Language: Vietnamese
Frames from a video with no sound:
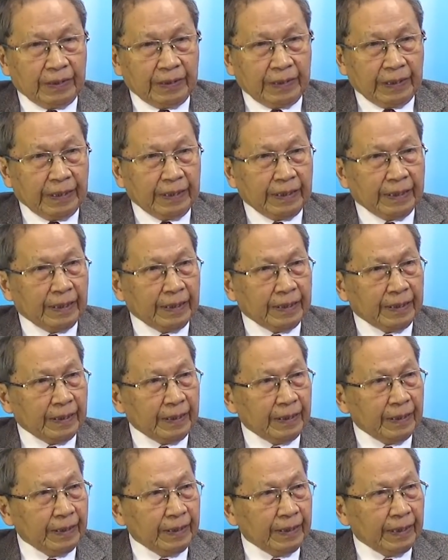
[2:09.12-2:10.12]
Thế giới
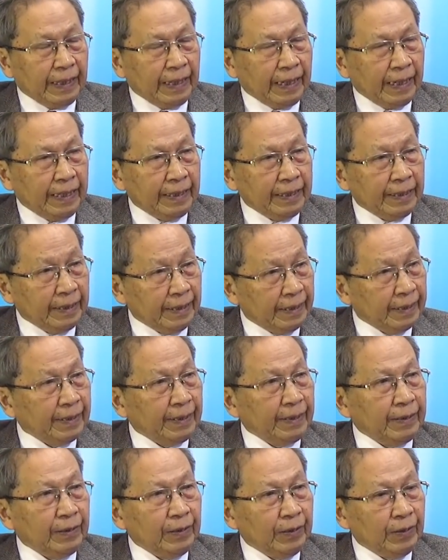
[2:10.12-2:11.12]
từ hai cực
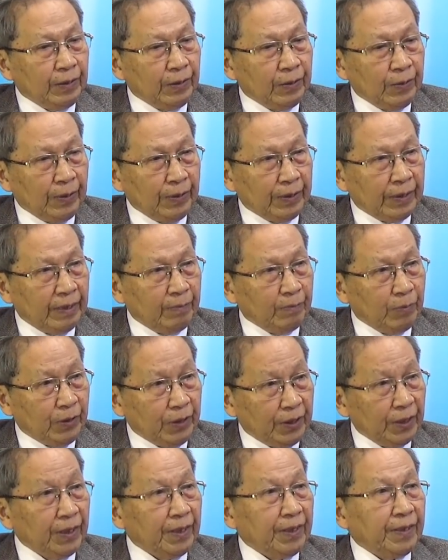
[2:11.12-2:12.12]
chuyển sang một
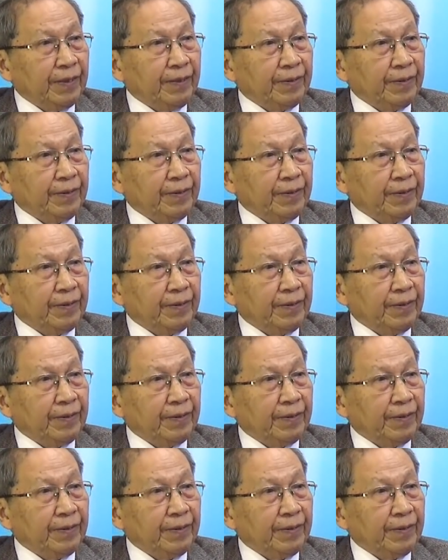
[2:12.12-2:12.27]
cực